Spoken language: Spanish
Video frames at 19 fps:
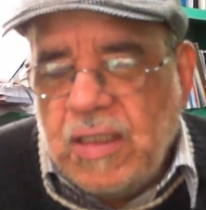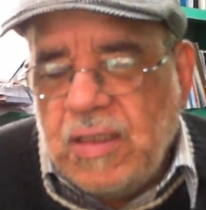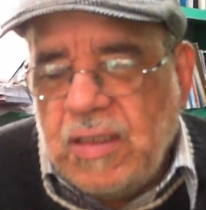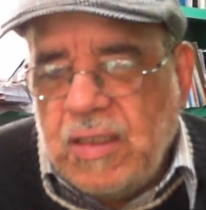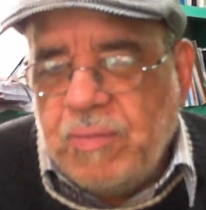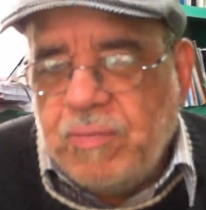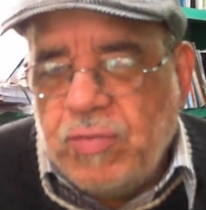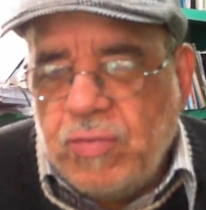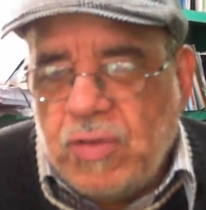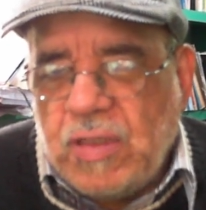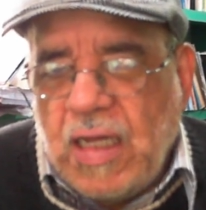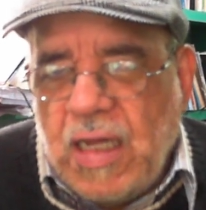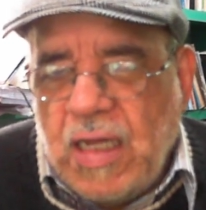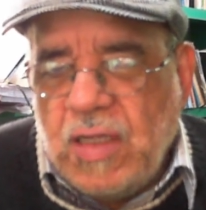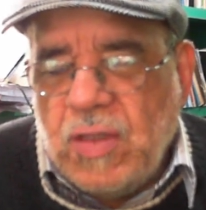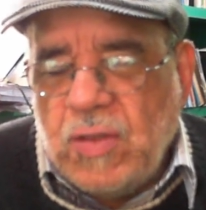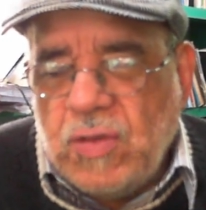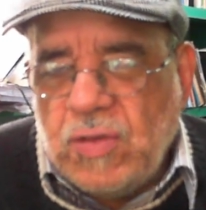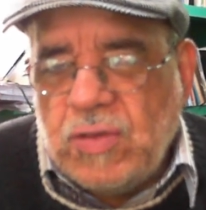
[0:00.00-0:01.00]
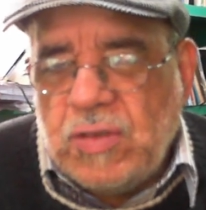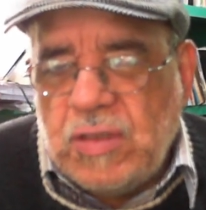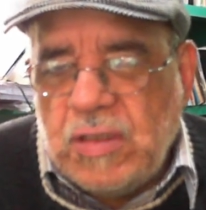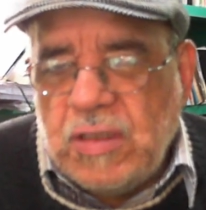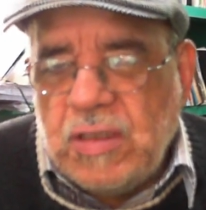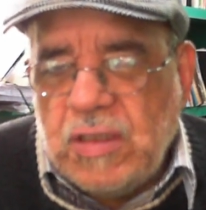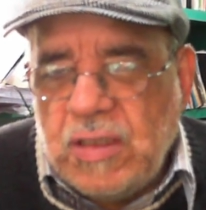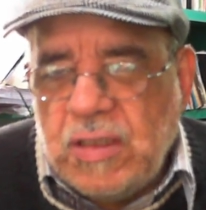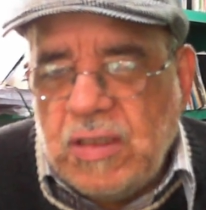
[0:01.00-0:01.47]
diputados
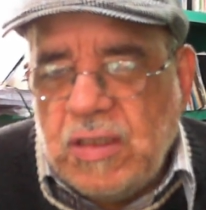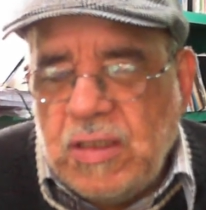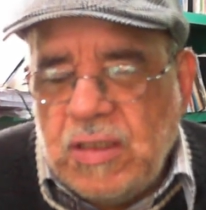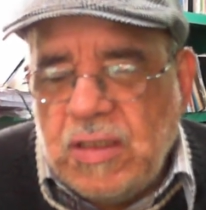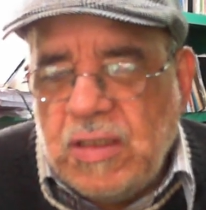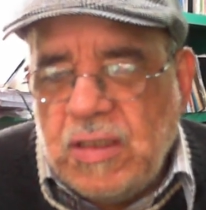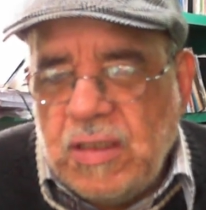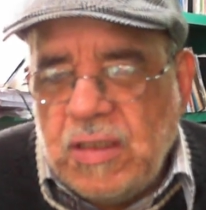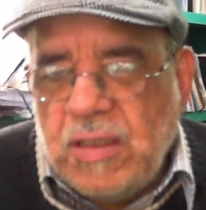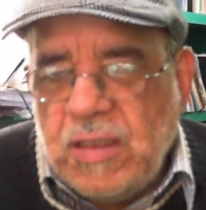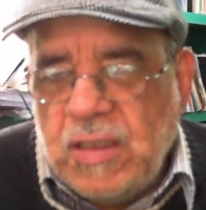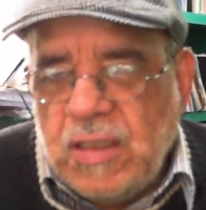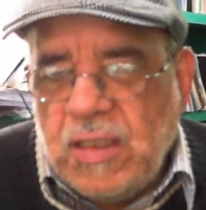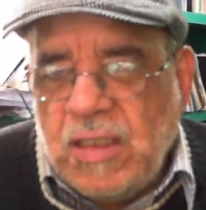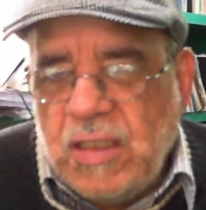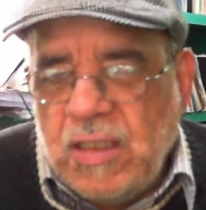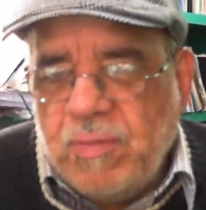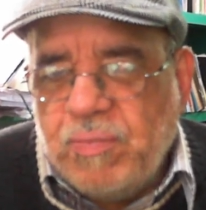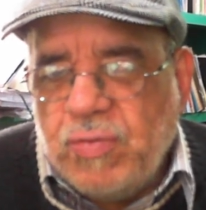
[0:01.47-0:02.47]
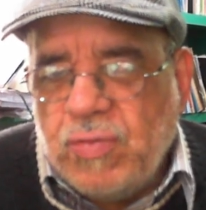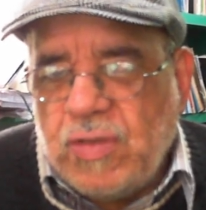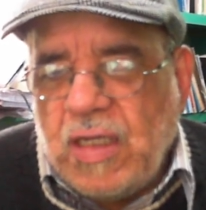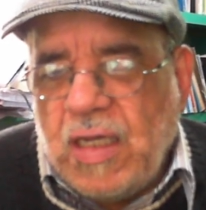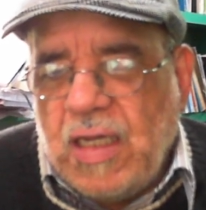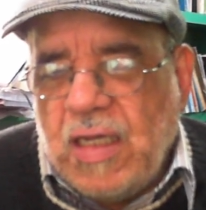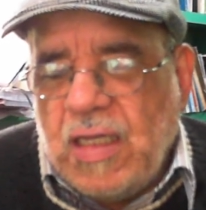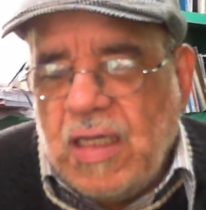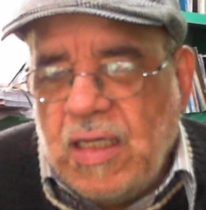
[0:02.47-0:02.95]
y, de
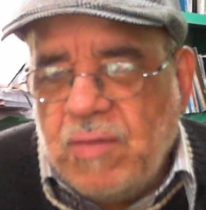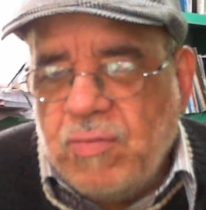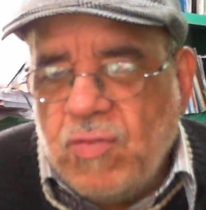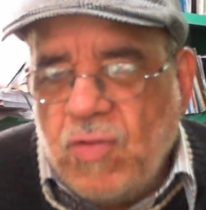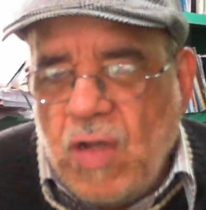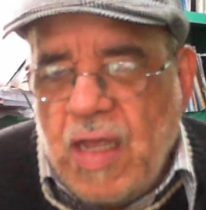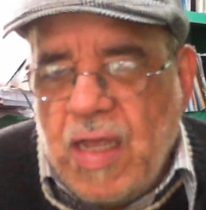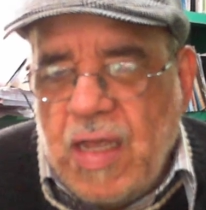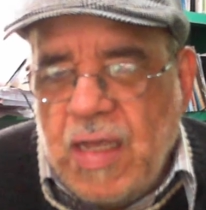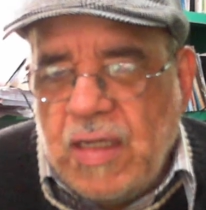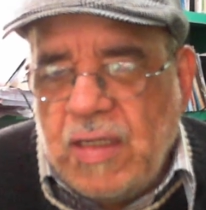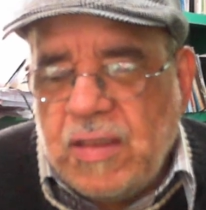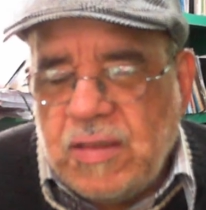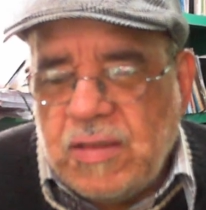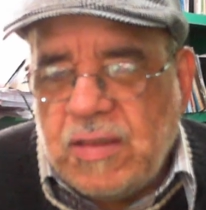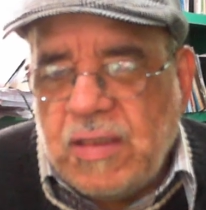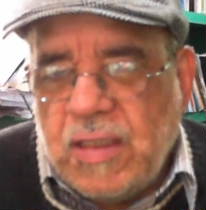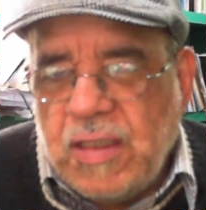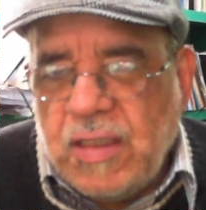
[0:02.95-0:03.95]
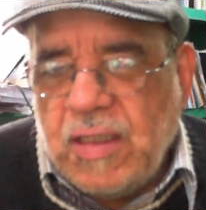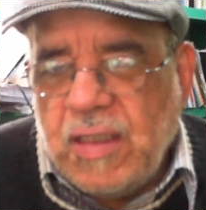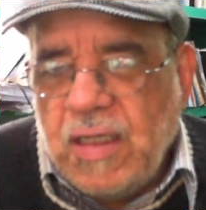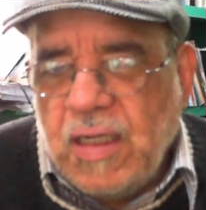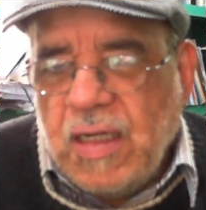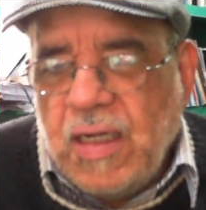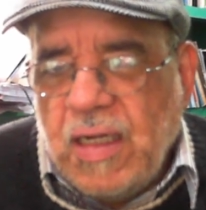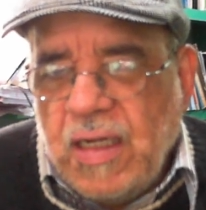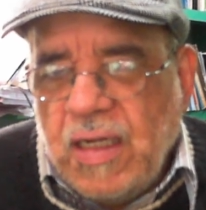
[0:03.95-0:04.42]
diputadas mujeres que
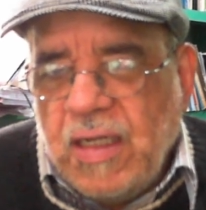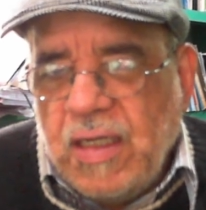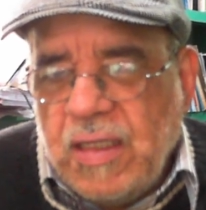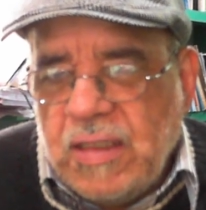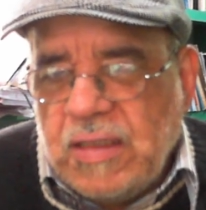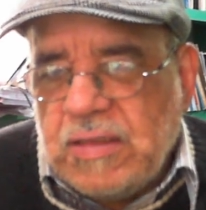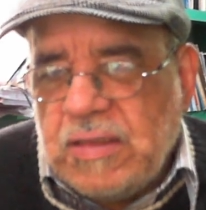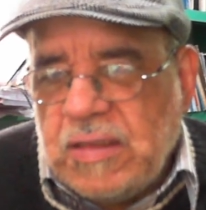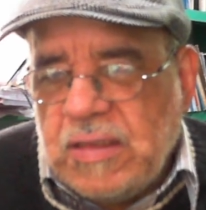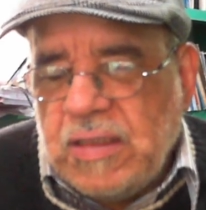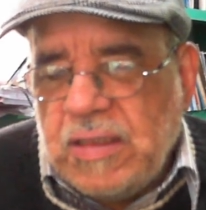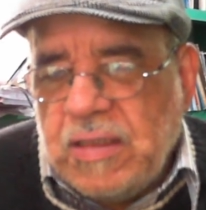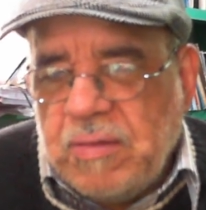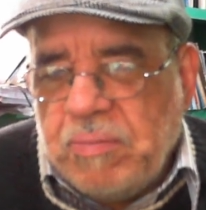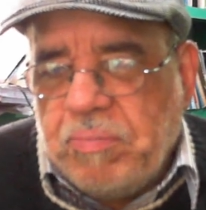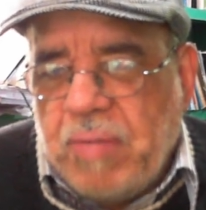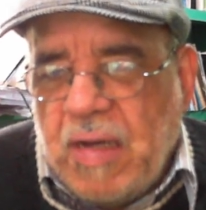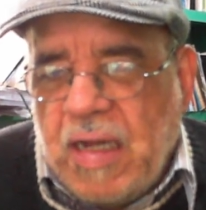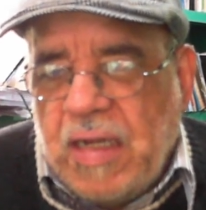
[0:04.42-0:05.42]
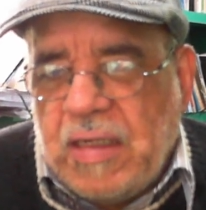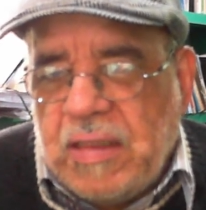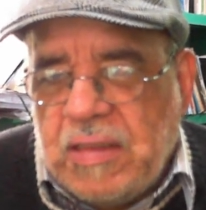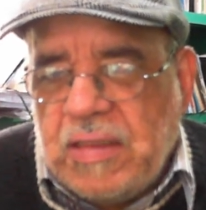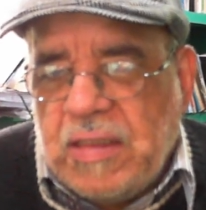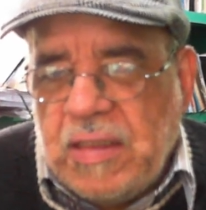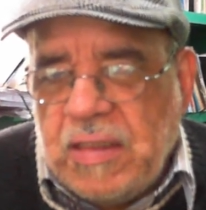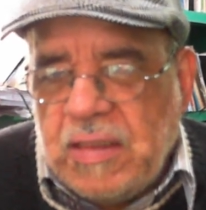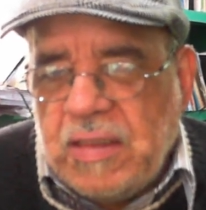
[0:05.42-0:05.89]
este,
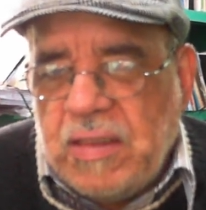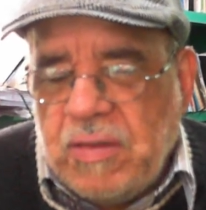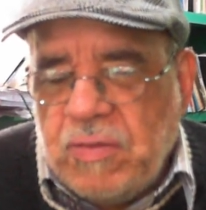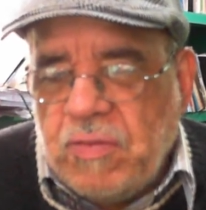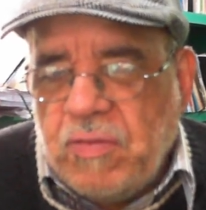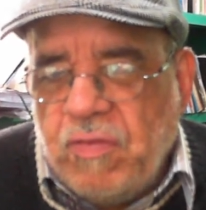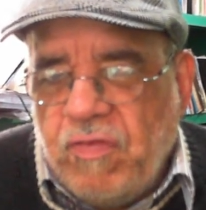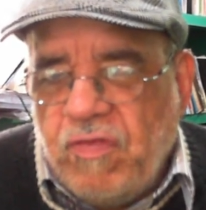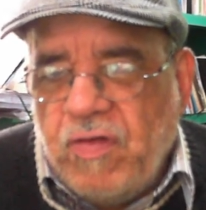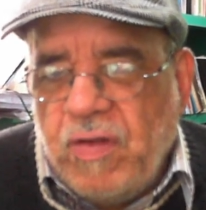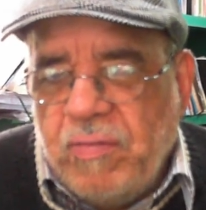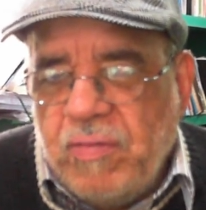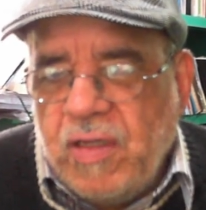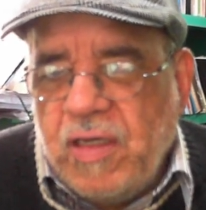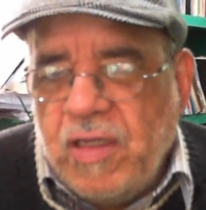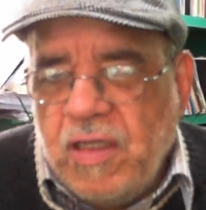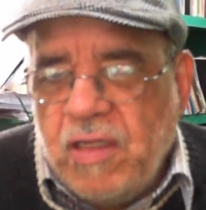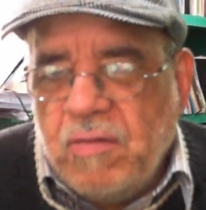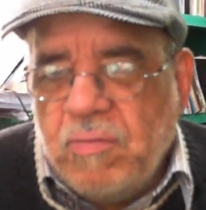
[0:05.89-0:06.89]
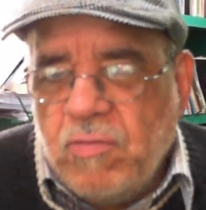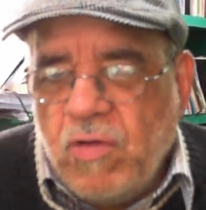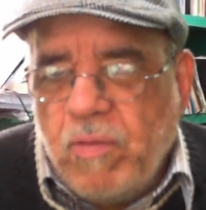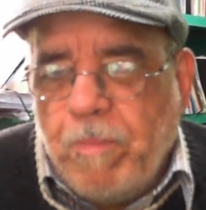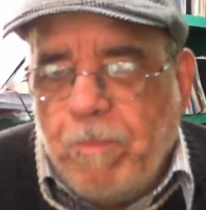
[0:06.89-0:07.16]
parten de un feminismo